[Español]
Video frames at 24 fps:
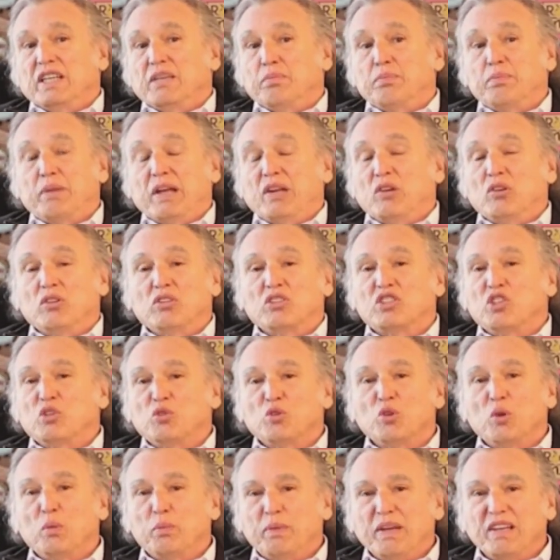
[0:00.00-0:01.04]
eh, pero los
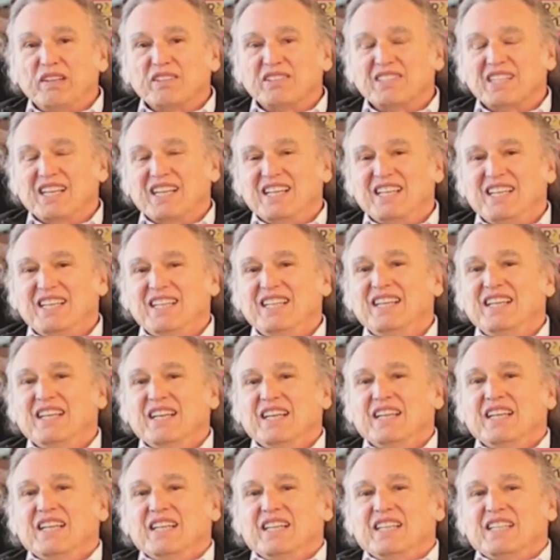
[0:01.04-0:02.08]
europeos ahí
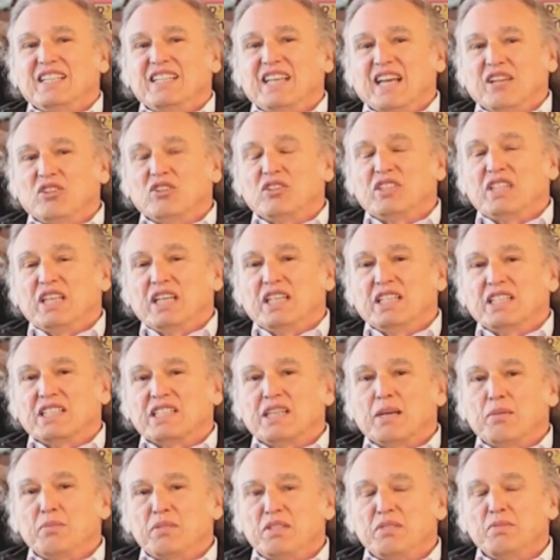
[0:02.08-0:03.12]
ya no tienen
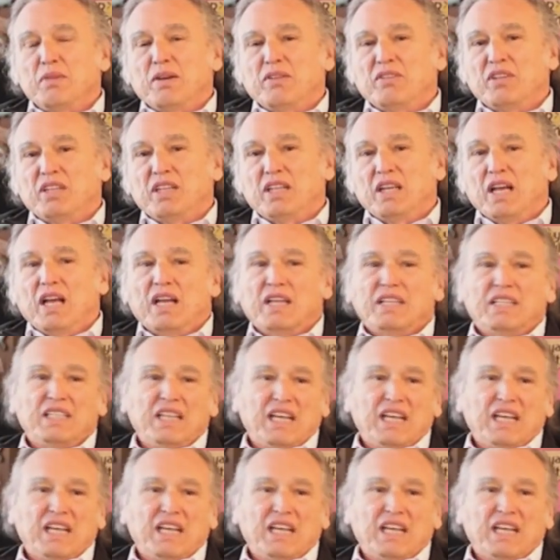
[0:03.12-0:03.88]
esa misma habilidad.